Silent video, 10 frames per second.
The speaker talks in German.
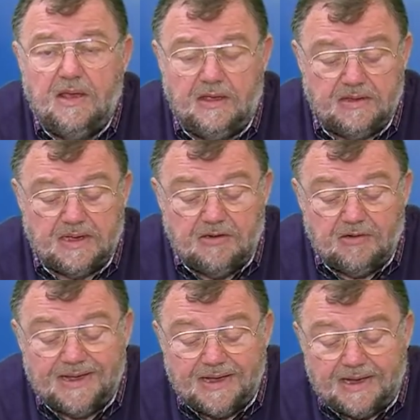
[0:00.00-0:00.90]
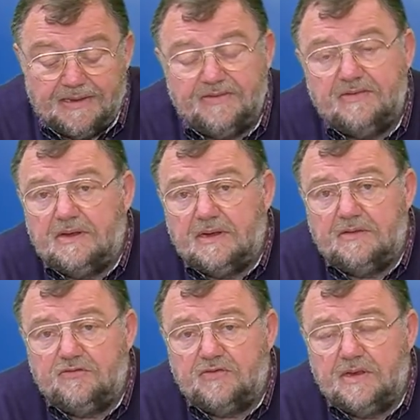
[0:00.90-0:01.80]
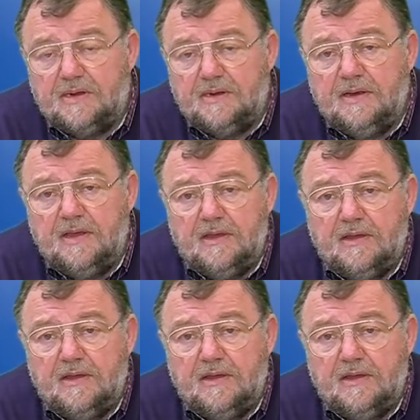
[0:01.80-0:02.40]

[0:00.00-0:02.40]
Ich kann auch Grenzen einstellen.